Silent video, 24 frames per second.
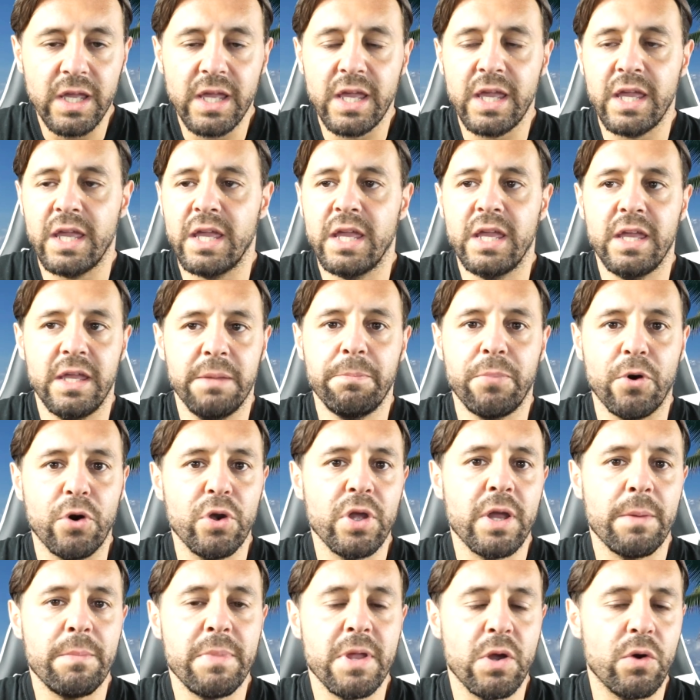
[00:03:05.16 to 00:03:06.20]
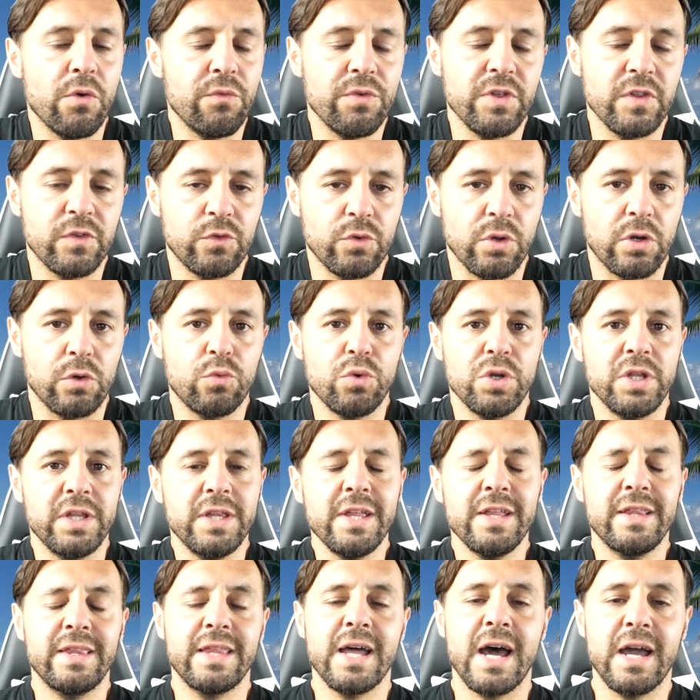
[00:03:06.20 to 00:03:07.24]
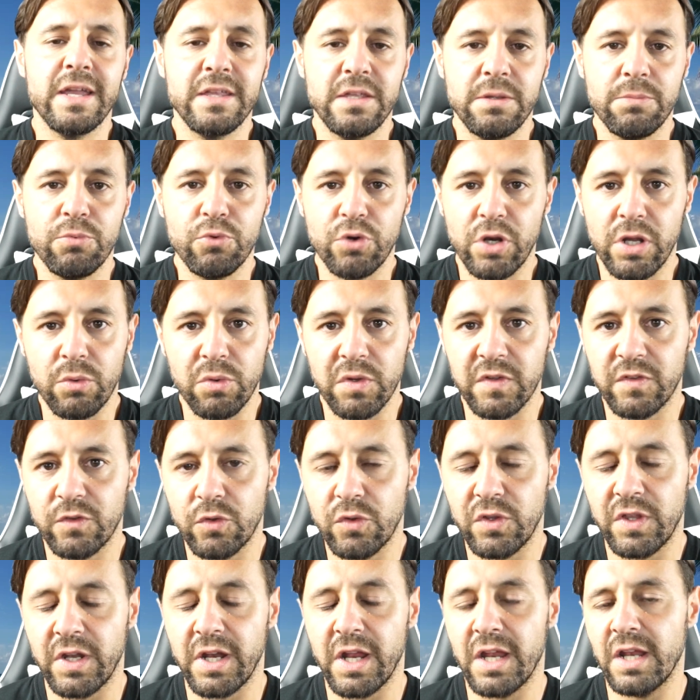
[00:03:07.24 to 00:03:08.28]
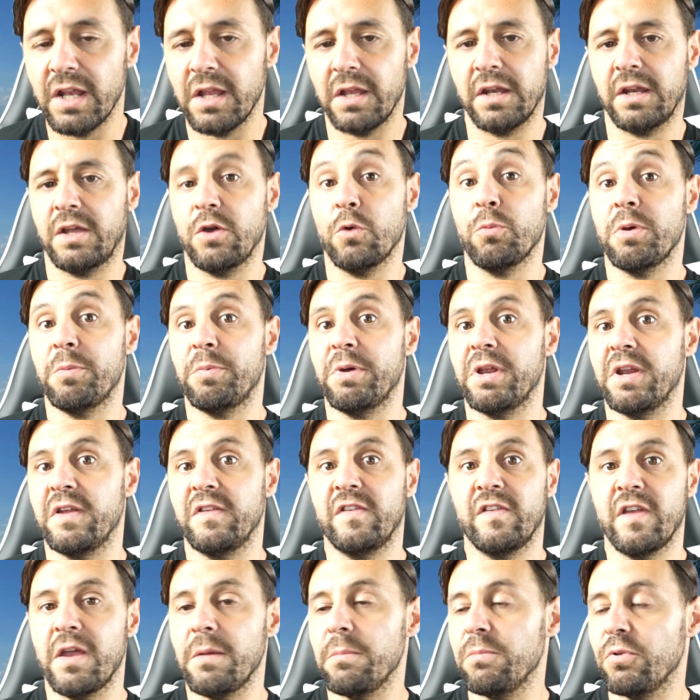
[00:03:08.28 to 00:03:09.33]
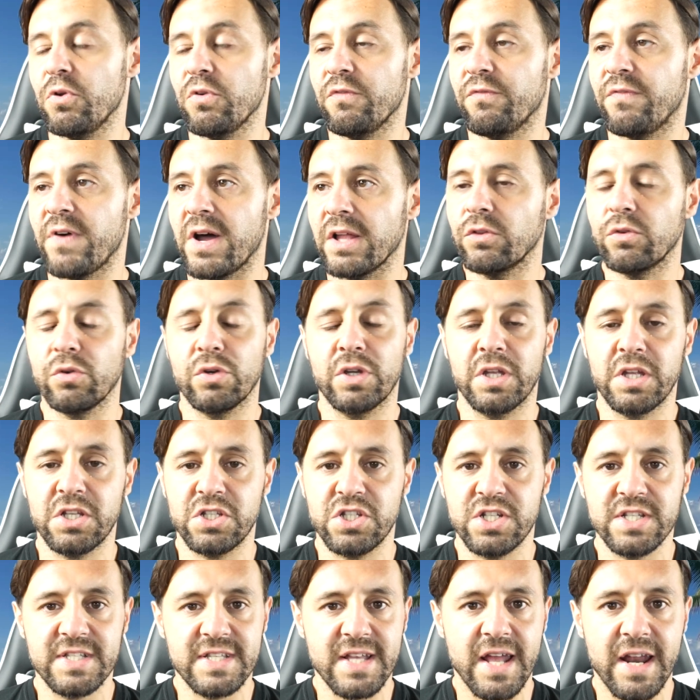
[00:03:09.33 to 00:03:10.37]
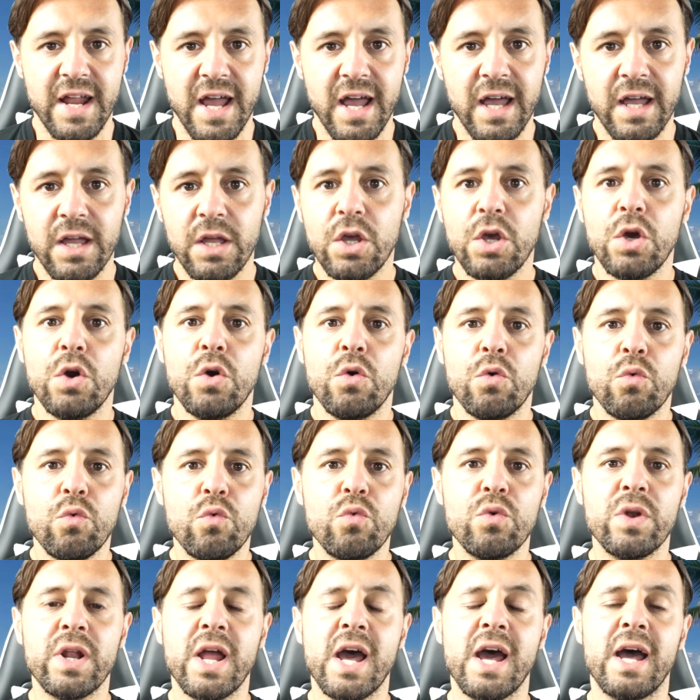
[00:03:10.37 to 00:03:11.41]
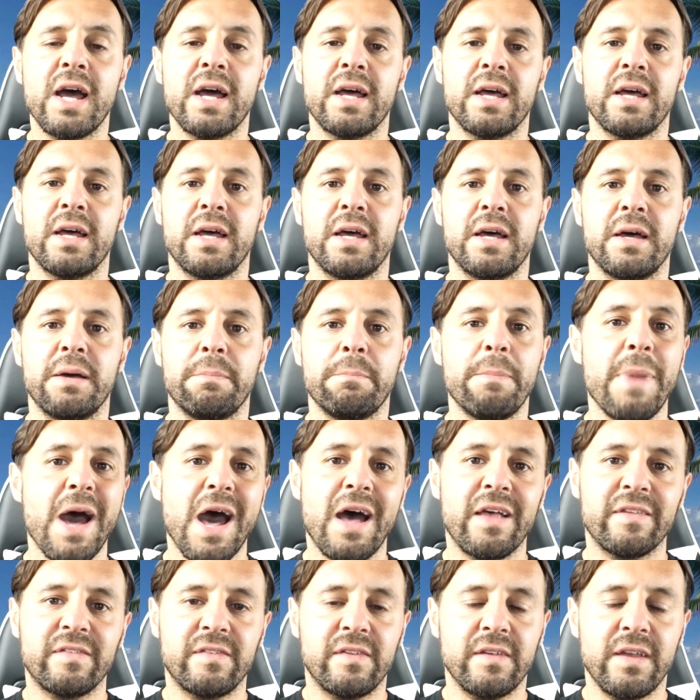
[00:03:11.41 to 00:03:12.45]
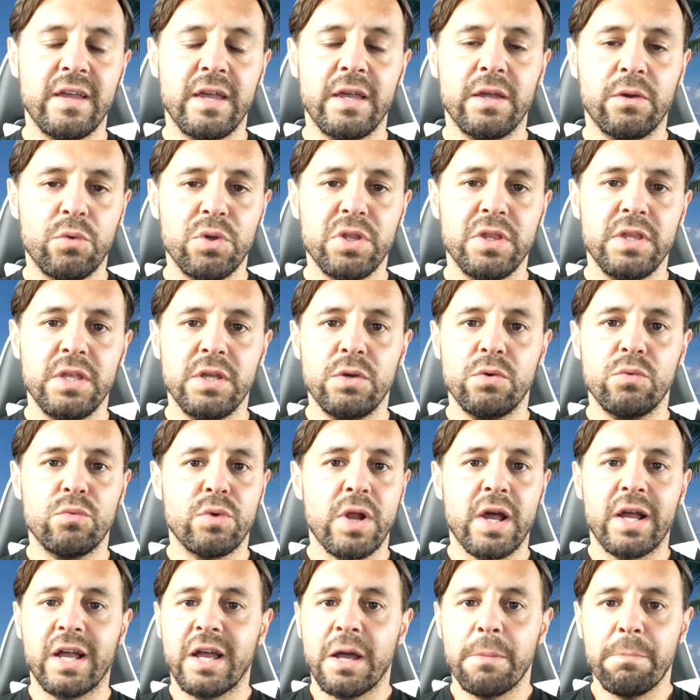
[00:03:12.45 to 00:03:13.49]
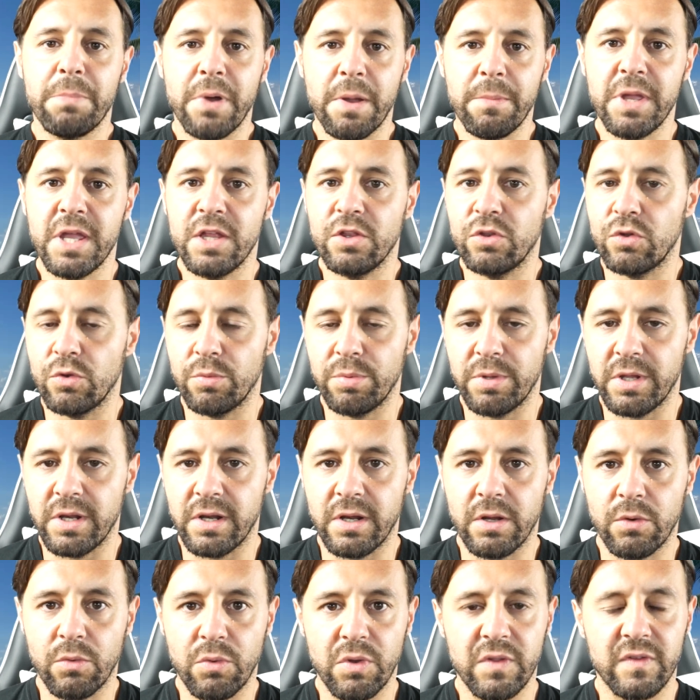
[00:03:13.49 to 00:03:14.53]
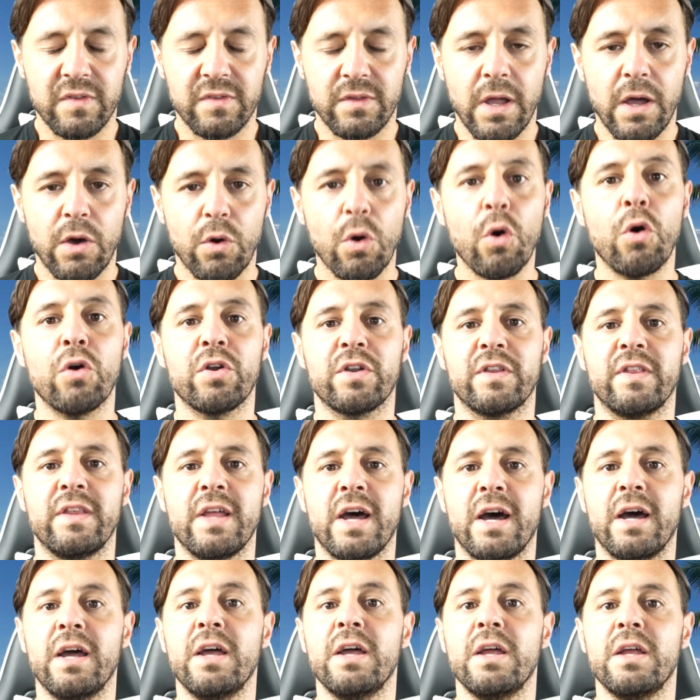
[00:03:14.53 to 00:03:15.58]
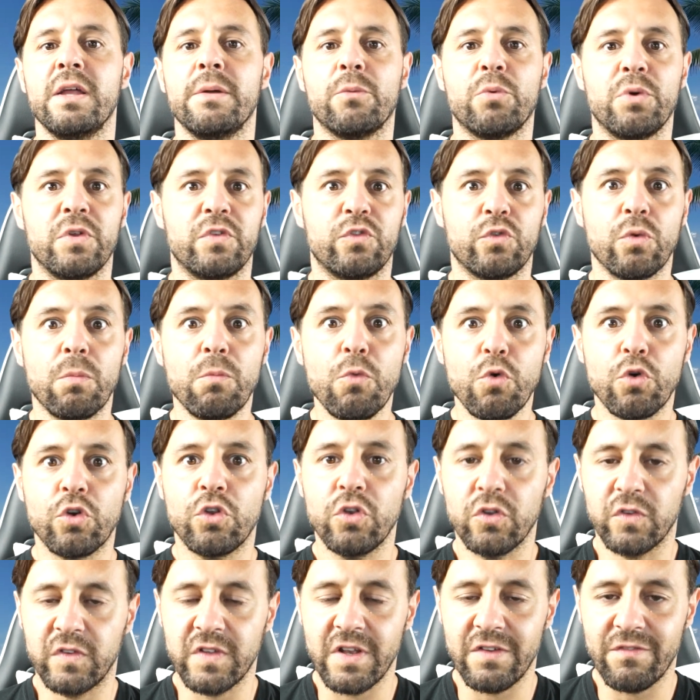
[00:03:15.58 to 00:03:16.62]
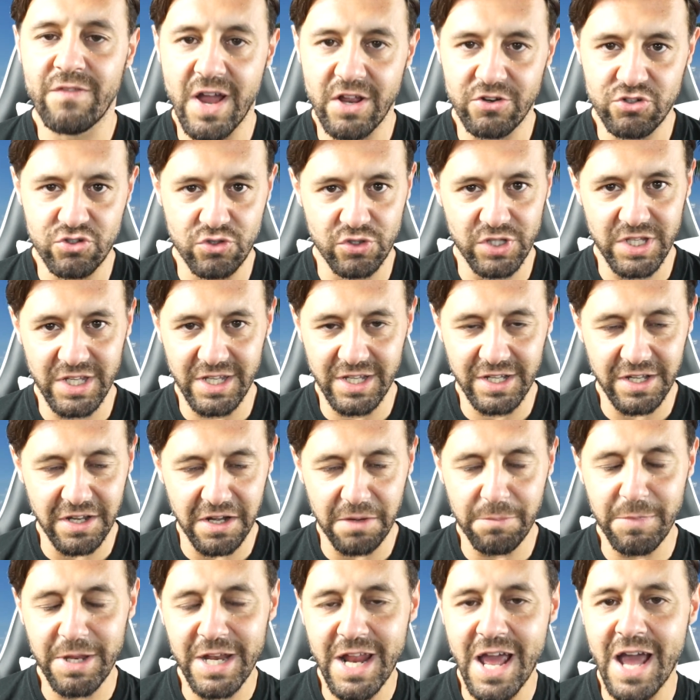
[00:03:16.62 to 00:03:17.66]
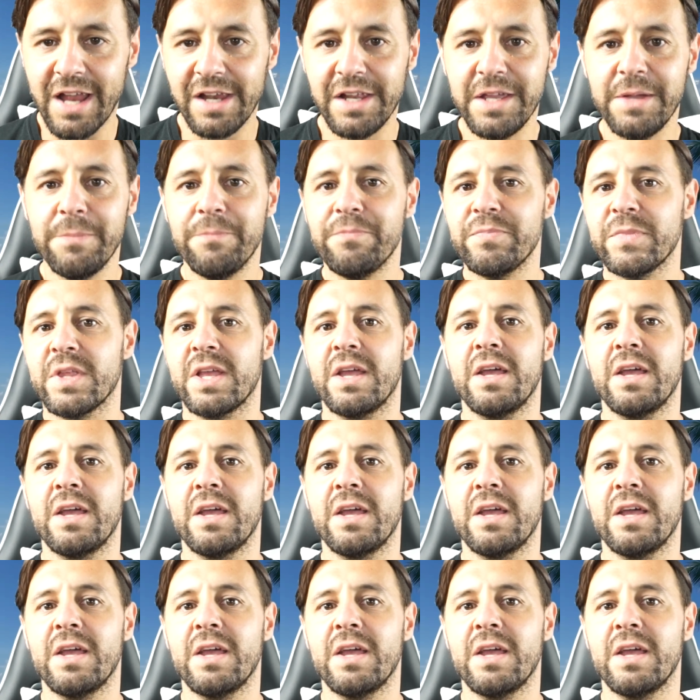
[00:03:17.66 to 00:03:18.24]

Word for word: e, e poi abbiamo visto alcuni dettagli pure in questo trailer come per esempio il fatto che ci sarà una eh, base quindi un accampamento per questa orda questo mucchio selvaggio di criminali